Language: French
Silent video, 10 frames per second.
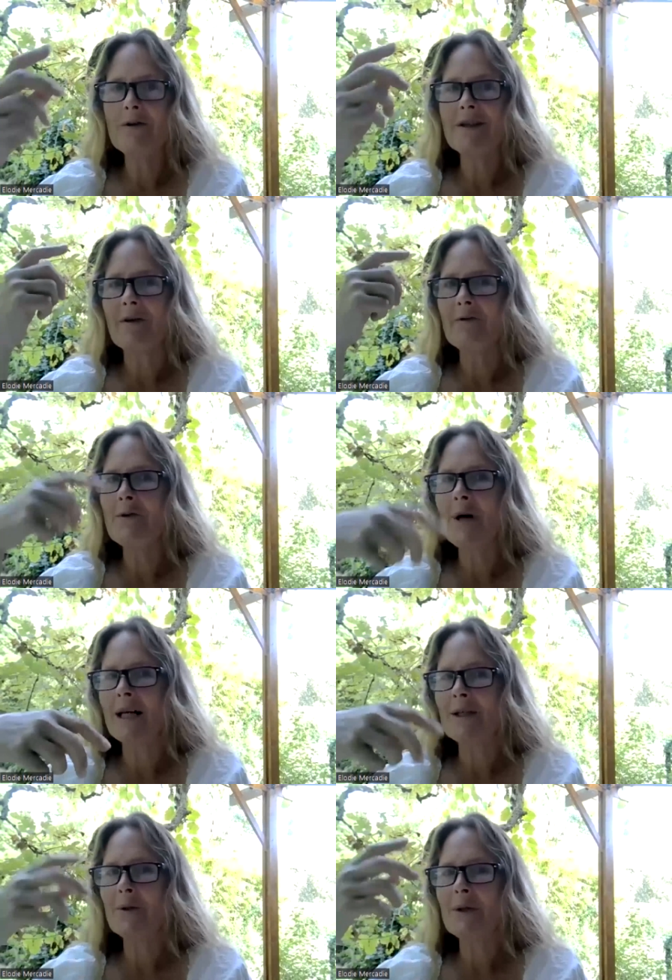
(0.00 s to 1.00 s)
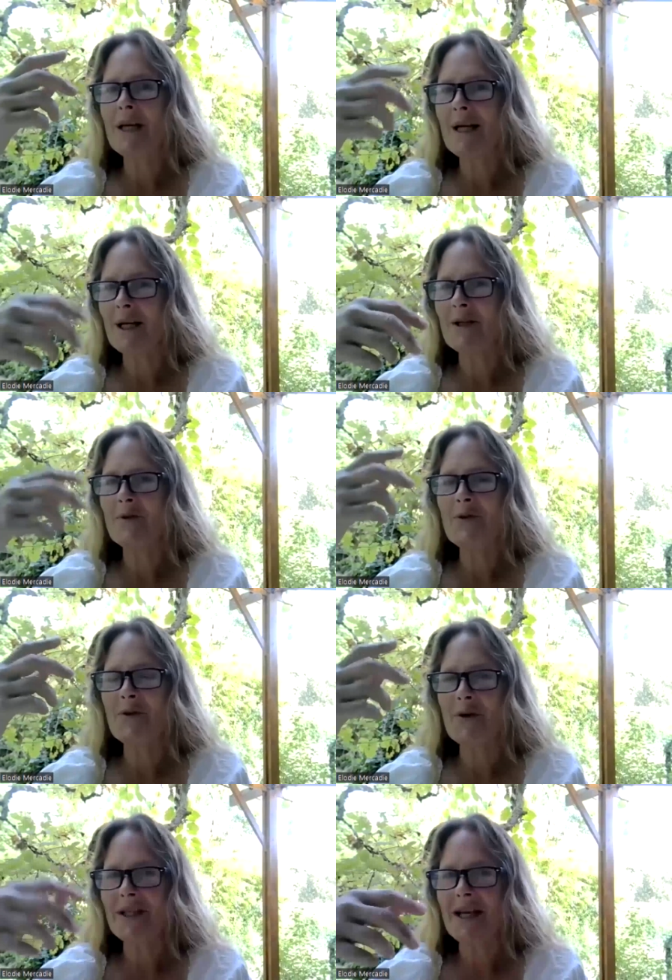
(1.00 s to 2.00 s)
Le cerveau rationnel,
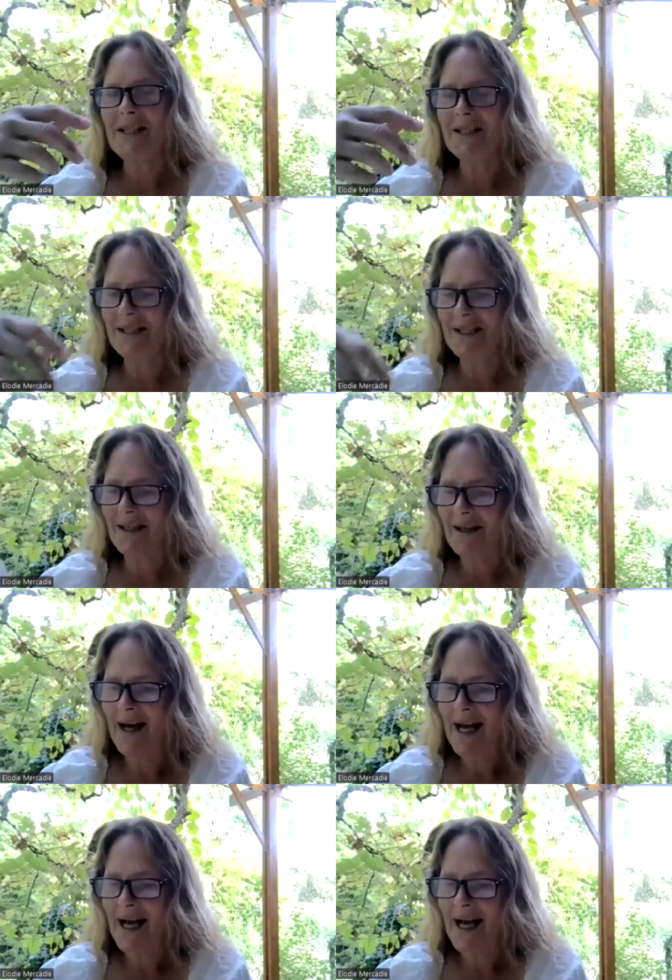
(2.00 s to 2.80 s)
raisonnant, analytique.